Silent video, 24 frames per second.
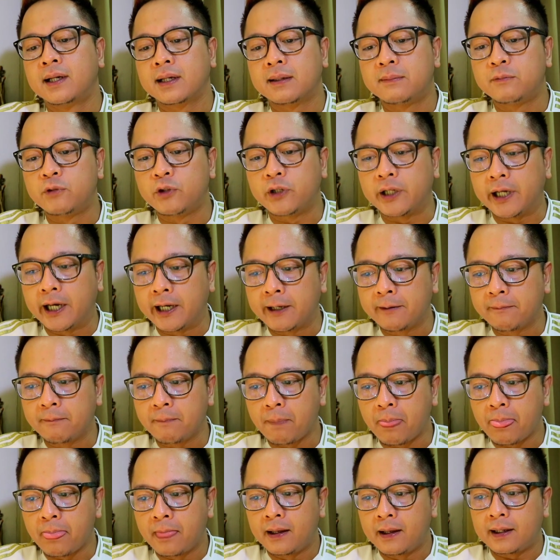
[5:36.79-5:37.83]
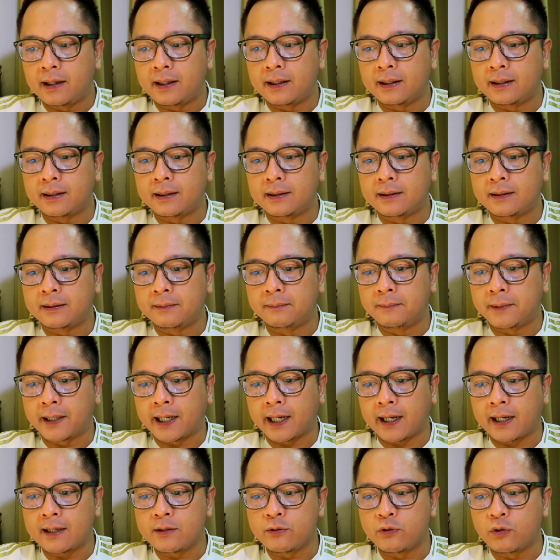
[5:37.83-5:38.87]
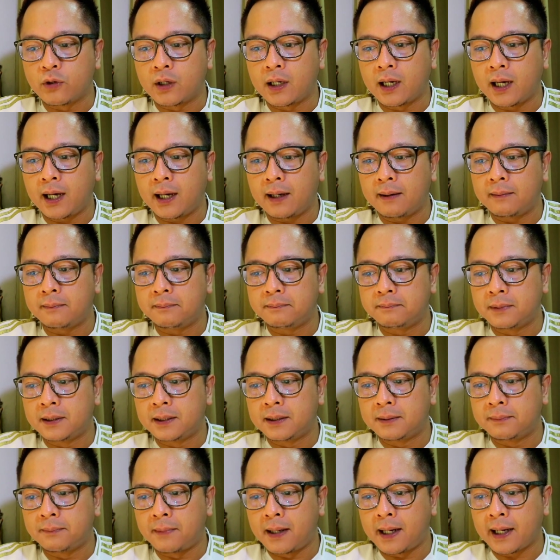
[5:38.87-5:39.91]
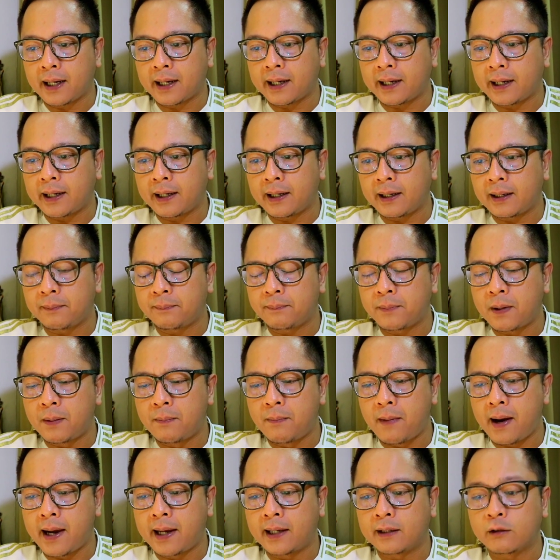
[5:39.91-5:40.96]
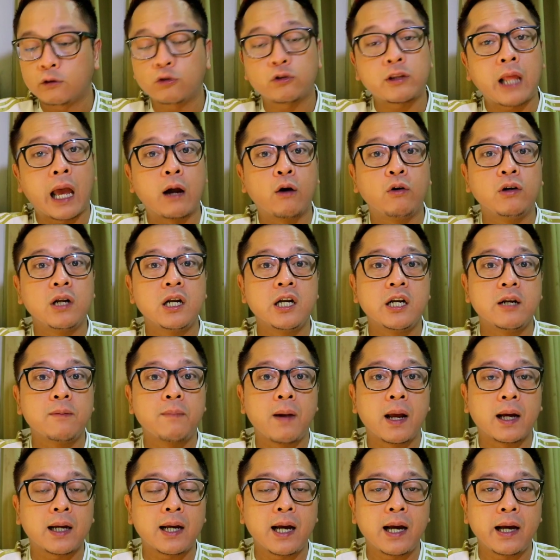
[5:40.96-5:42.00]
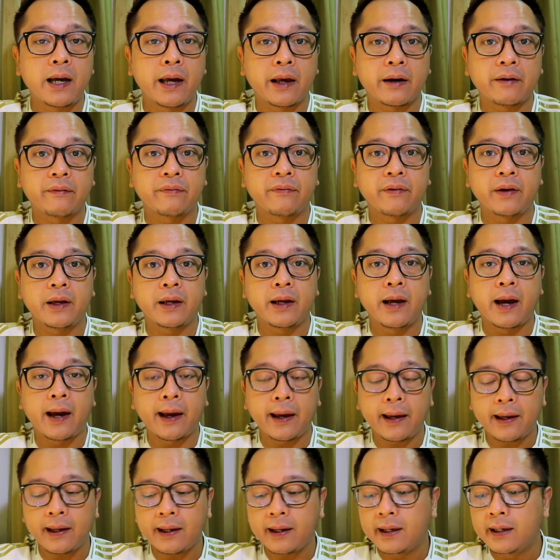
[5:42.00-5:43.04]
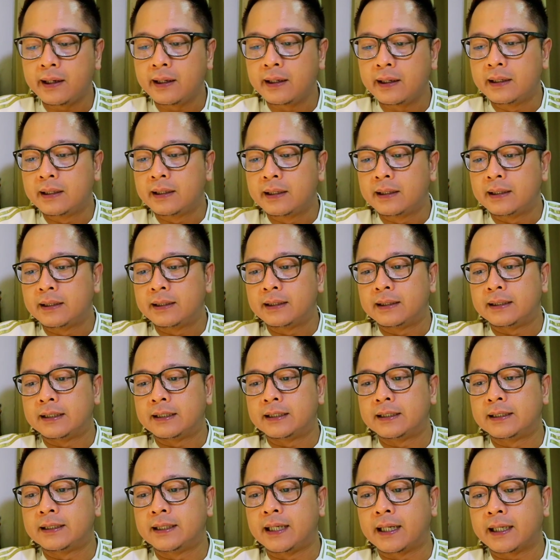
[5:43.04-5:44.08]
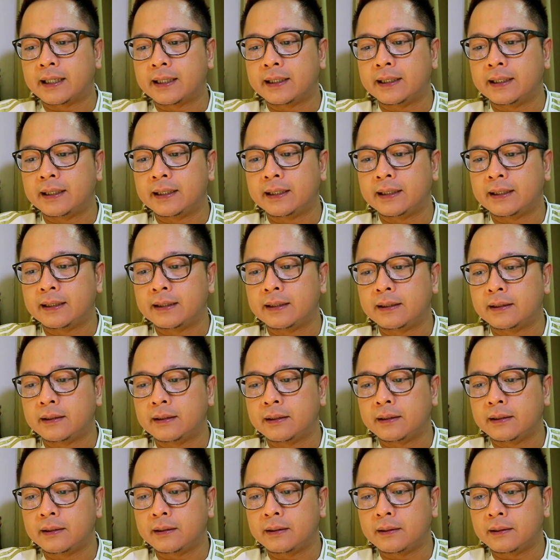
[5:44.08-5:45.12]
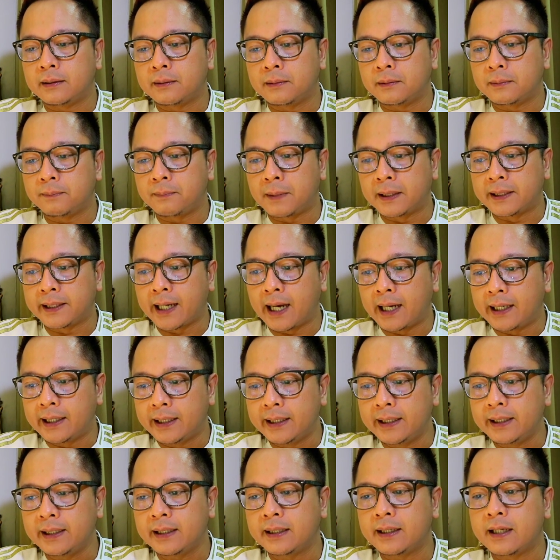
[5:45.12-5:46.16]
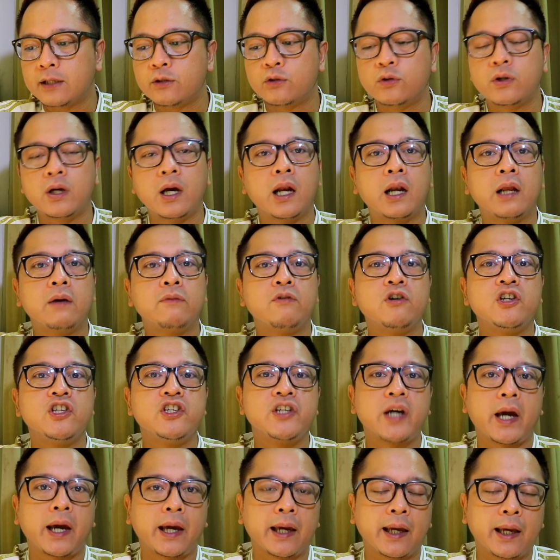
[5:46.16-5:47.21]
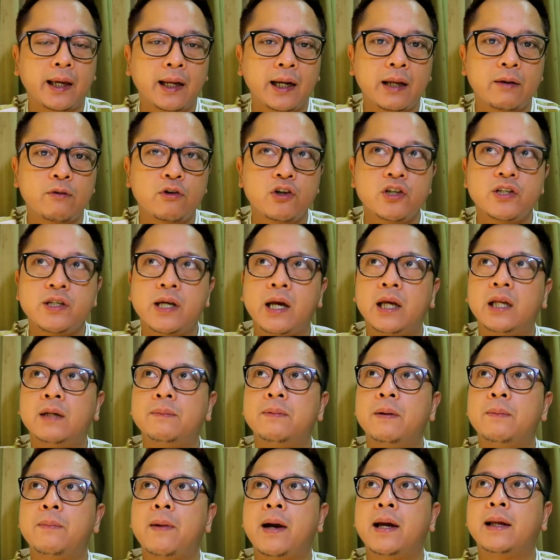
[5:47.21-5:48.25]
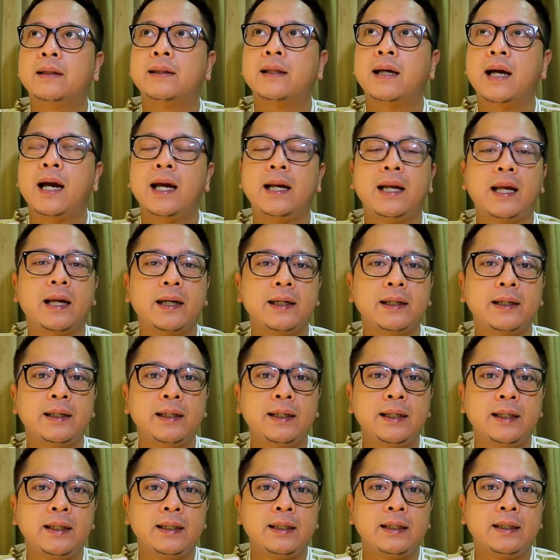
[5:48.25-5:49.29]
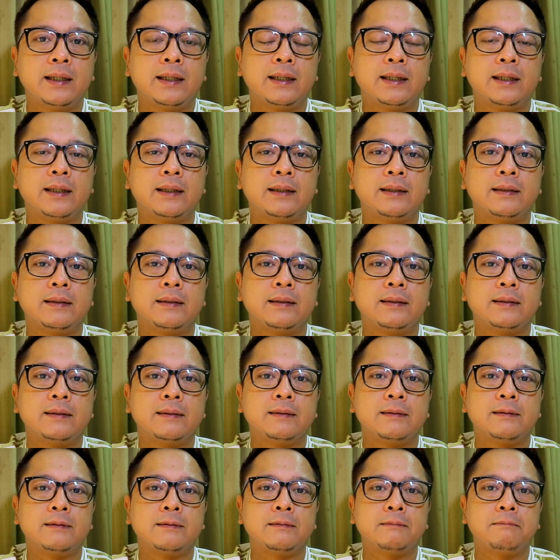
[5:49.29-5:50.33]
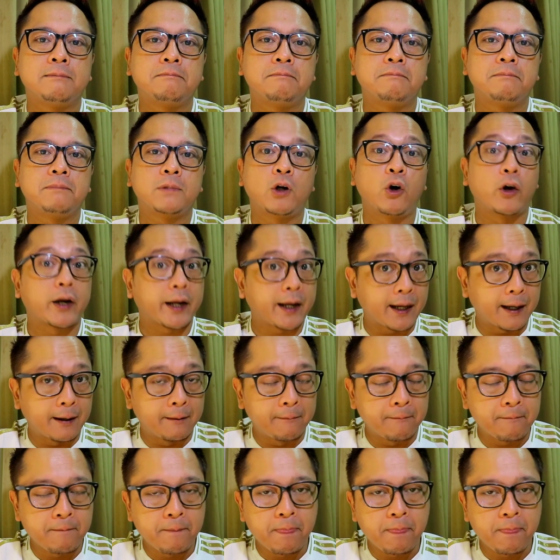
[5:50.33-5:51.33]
Kemudian uh, mereka juga memakai pemain tangguh di lini belakang Herve Gai uh, eh, dari Pantai Gading dan juga Lewon Jai. Lewon Jai ini pemain tengah dari uh, Korea